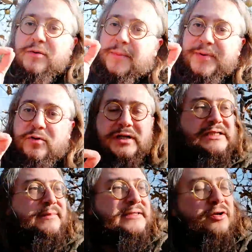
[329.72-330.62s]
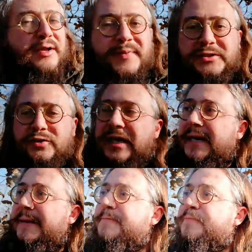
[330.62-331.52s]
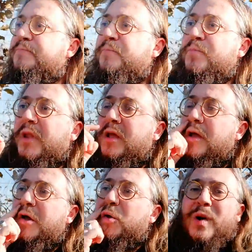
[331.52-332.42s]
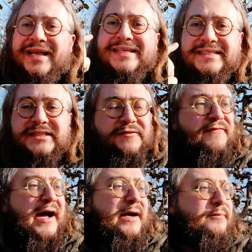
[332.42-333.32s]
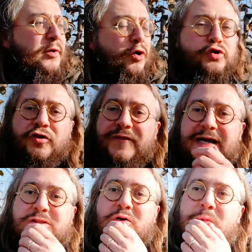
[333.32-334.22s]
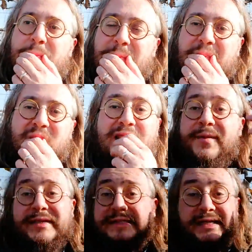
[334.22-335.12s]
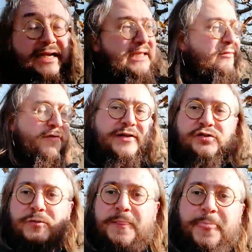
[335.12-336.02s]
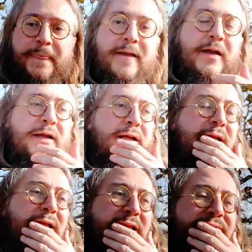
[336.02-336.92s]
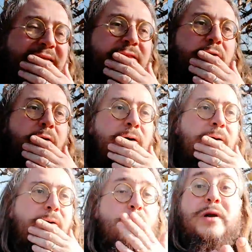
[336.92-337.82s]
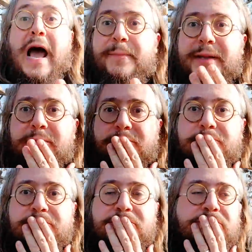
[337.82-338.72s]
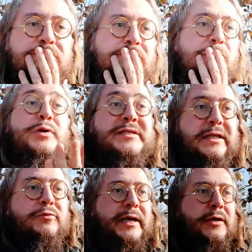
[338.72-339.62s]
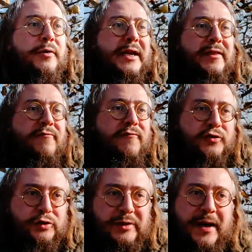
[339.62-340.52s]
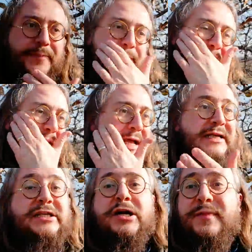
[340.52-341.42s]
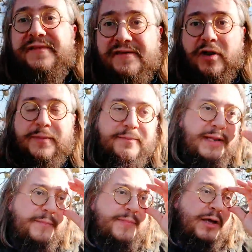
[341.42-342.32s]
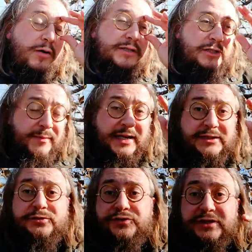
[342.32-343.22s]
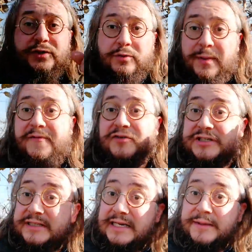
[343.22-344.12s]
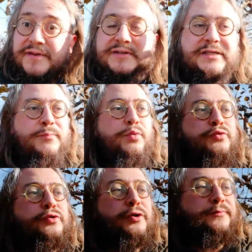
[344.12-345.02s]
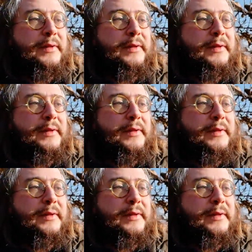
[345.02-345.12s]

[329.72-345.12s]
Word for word: una piccolissima storia personale. Qualche estate fa ho trovato nella mansarda dove faccio i video un'ape, un insetto che io credevo fosse un'ape. Siccome avevo la bambina piccola, siccome era già successo che un'ape fosse entrata e mi avesse punto,